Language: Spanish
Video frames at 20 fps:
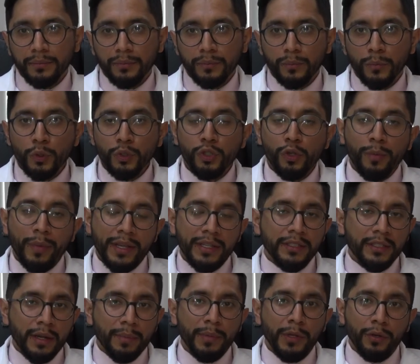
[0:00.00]
mucho
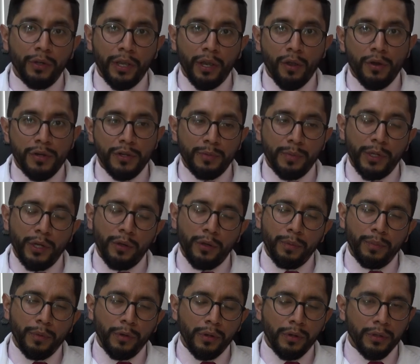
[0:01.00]
más rápido que otros,
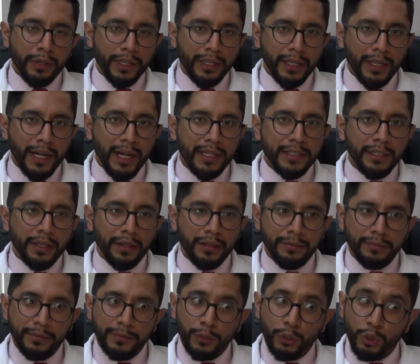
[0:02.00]
pero por lo general
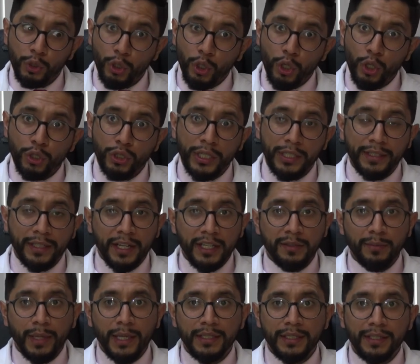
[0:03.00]
en los dos a
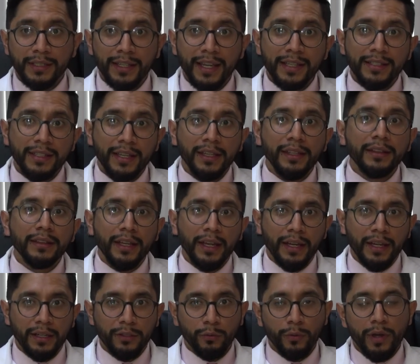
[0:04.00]
tres meses ya se
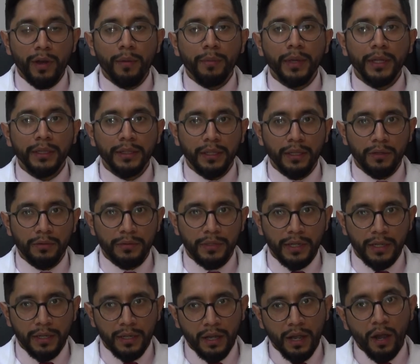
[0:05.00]
integran nuevamente a
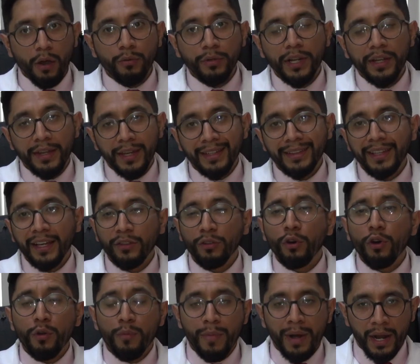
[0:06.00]
una, a una dieta
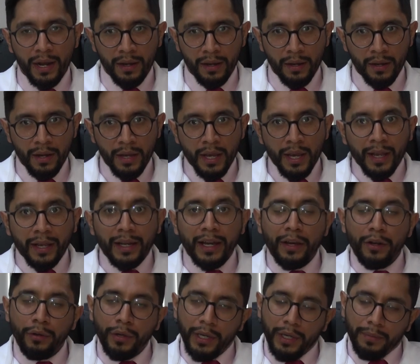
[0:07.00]
normal.
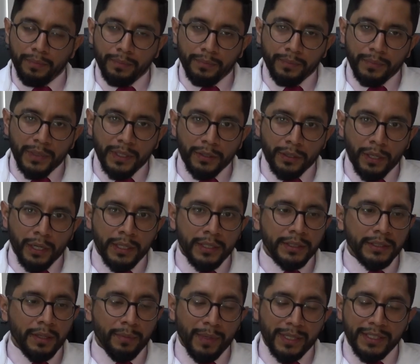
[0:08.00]
Claro que
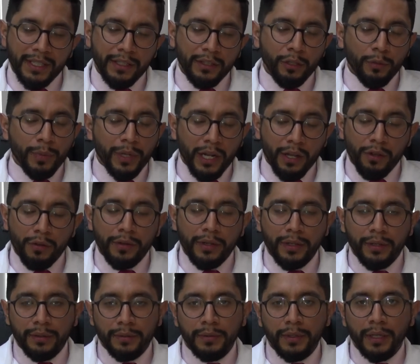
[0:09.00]
este paciente operado
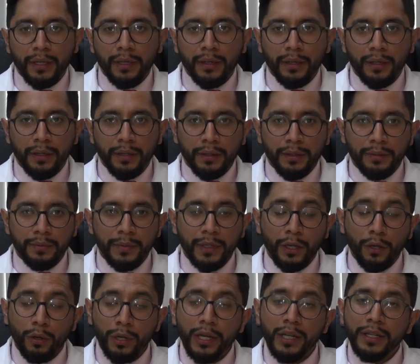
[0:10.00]

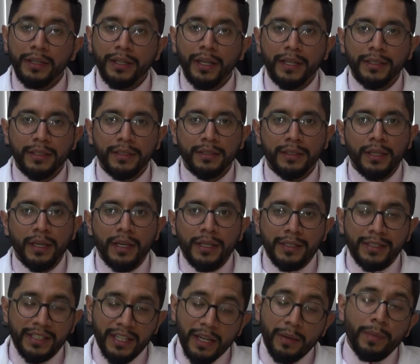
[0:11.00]
de, colelitiasis
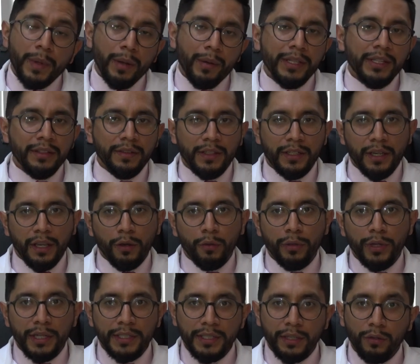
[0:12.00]
siempre va a tener que
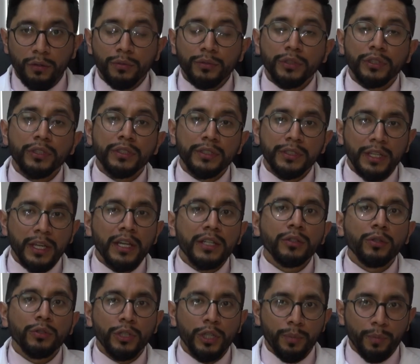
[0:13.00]
cuidarse con
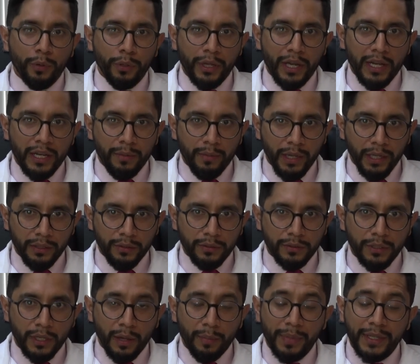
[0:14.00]
cierto tipo de
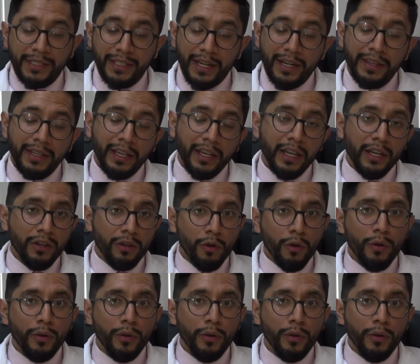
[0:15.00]
alimentos, que a pesar de que,